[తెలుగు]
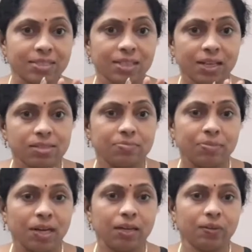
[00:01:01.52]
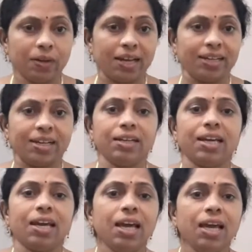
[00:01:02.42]
ఖచ్చితంగా చెప్పగలను
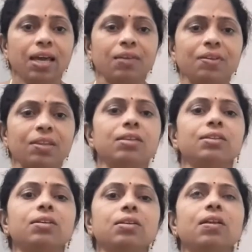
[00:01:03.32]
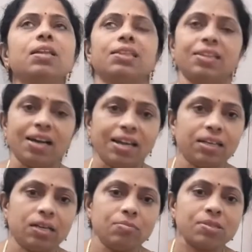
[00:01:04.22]
ఏంటంటే ఇవి తింటుని కొద్ది
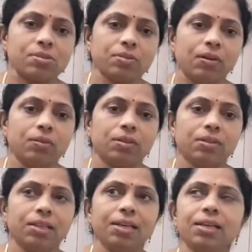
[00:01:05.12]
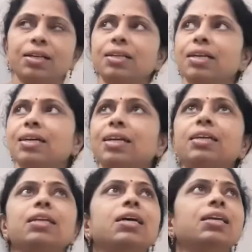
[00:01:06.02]
తినాలని అనిపిస్తూనే ఉంటుంది
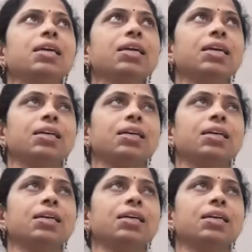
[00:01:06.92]
ఏంటంటారంటే దాన్ని